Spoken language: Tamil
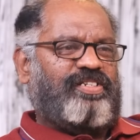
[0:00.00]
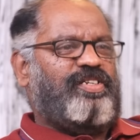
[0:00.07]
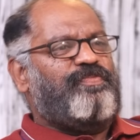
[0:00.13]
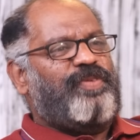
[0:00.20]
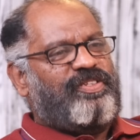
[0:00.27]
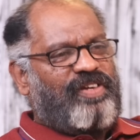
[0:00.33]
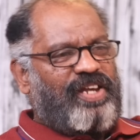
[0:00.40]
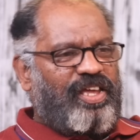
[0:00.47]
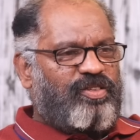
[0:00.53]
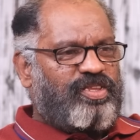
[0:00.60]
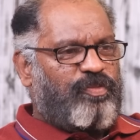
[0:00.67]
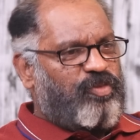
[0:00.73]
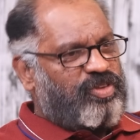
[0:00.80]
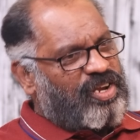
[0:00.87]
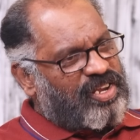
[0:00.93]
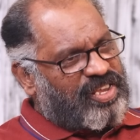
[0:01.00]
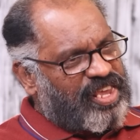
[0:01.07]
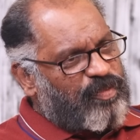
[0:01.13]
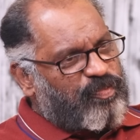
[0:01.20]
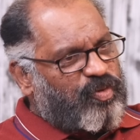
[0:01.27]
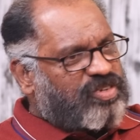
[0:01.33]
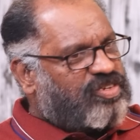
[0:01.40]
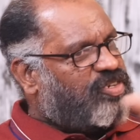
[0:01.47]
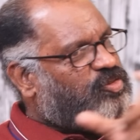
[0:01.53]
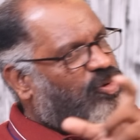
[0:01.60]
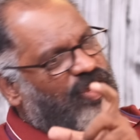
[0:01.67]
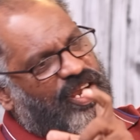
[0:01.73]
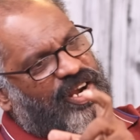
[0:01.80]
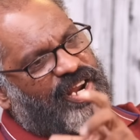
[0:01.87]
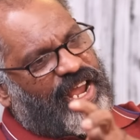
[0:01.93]
கட்சி பதவியிலேயே வந்து முதல் கீ போஸ்ட்னு
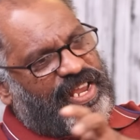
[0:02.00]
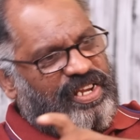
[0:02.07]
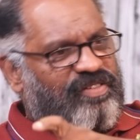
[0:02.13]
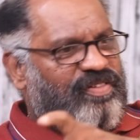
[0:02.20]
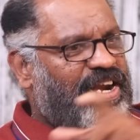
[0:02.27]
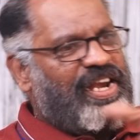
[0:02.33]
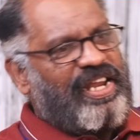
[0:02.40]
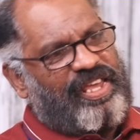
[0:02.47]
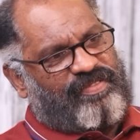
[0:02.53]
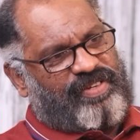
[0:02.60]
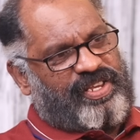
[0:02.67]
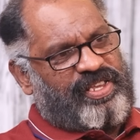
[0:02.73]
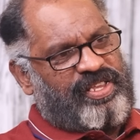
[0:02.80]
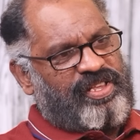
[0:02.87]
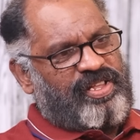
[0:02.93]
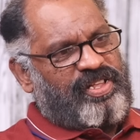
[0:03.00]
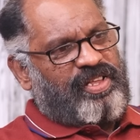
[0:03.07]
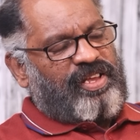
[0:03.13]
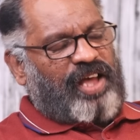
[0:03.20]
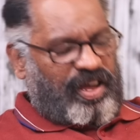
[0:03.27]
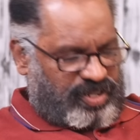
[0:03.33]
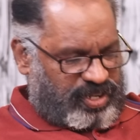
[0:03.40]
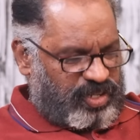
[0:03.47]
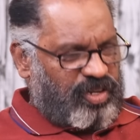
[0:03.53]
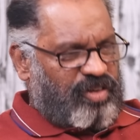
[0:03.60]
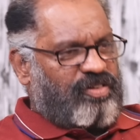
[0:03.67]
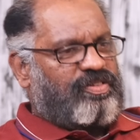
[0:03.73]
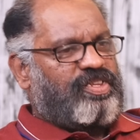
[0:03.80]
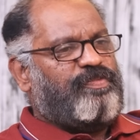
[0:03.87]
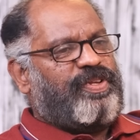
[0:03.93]
சொல்லுவாங்கள்ல அதில் வரலையே இவர் அவர்
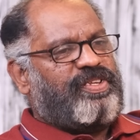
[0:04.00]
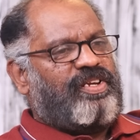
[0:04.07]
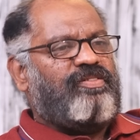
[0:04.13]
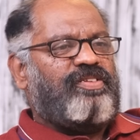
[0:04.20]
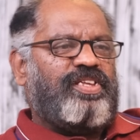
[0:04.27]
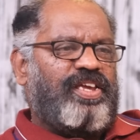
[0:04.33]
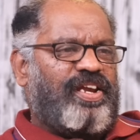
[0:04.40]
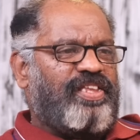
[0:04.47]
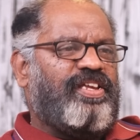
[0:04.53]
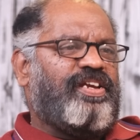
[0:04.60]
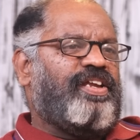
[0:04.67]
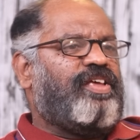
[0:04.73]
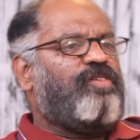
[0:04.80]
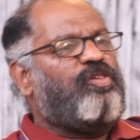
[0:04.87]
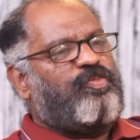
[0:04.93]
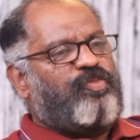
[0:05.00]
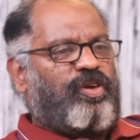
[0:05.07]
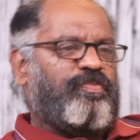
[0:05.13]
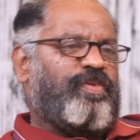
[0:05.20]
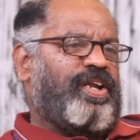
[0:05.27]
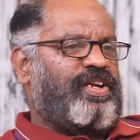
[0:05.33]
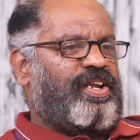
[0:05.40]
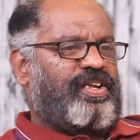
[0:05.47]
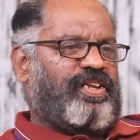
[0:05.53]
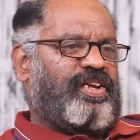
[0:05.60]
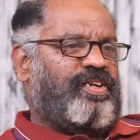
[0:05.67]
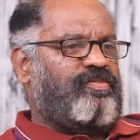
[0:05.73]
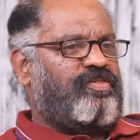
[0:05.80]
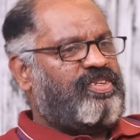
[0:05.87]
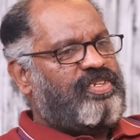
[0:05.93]
இன்னொரு வந்து பார்த்தீங்கன்னா வந்து இளைஞரணிக்கு ஒரு பொறுப்பாளராக
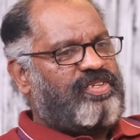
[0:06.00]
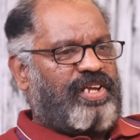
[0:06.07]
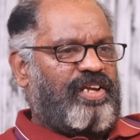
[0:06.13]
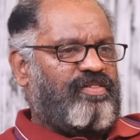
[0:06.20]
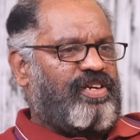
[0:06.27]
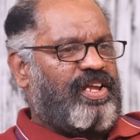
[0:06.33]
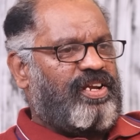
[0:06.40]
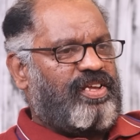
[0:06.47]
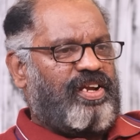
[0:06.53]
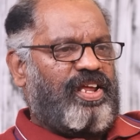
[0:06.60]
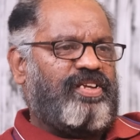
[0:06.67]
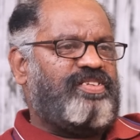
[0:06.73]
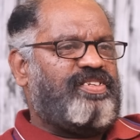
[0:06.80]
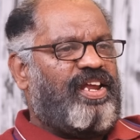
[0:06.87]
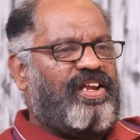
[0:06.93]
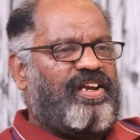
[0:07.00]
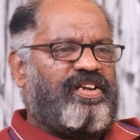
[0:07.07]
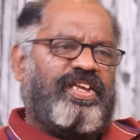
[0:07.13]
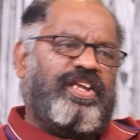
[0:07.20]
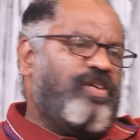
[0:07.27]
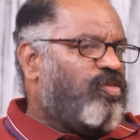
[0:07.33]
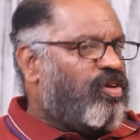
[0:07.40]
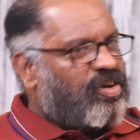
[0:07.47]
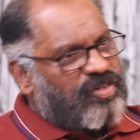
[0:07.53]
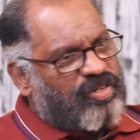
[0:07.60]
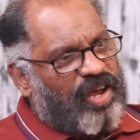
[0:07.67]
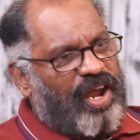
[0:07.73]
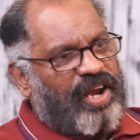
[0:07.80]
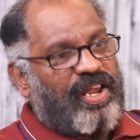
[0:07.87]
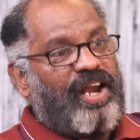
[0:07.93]
இருக்கிறாரு வந்து தலைவராக இருக்கிறாரு செயலாக இருக்கிறார் இன்னும்
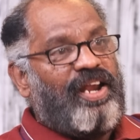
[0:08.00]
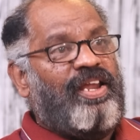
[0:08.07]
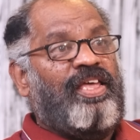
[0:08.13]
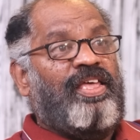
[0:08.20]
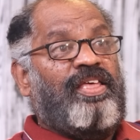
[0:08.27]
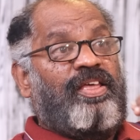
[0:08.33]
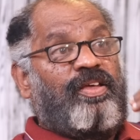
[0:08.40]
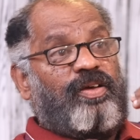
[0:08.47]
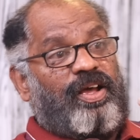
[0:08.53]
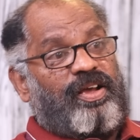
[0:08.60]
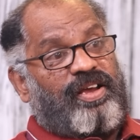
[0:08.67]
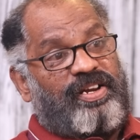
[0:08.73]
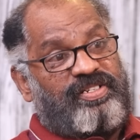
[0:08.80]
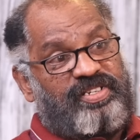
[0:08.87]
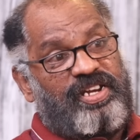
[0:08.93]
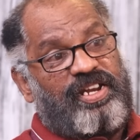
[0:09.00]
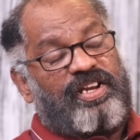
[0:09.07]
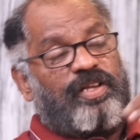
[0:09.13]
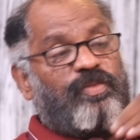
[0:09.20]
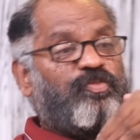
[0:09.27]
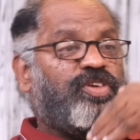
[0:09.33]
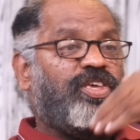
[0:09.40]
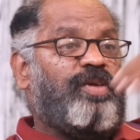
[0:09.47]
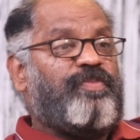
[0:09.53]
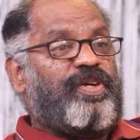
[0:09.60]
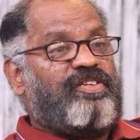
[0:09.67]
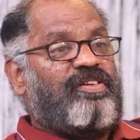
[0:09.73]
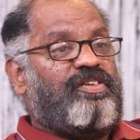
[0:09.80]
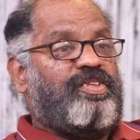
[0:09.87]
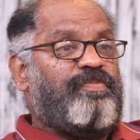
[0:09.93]
இருக்கட்டும் ஆனால் கட்சியில் இருக்க முக்கிய
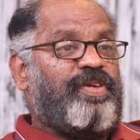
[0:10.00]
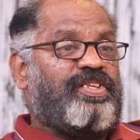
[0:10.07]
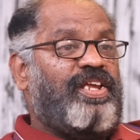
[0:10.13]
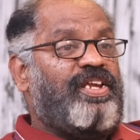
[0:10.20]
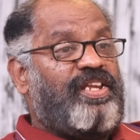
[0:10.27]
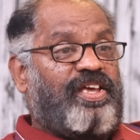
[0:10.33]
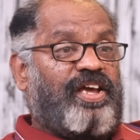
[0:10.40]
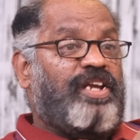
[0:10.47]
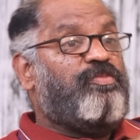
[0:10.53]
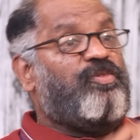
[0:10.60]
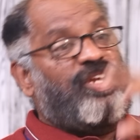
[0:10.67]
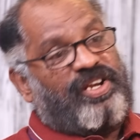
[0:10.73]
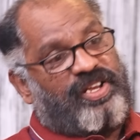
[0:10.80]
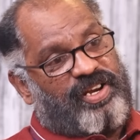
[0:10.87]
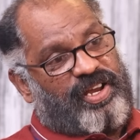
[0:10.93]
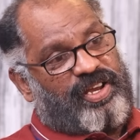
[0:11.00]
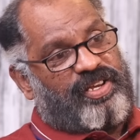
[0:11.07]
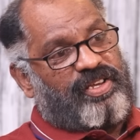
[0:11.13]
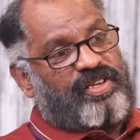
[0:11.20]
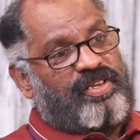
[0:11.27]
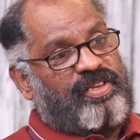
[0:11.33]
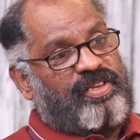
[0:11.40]
பதவியில் வந்து பார்த்தீங்கன்னா இன்றைக்கி கனிமொழி இருக்கிறாங்க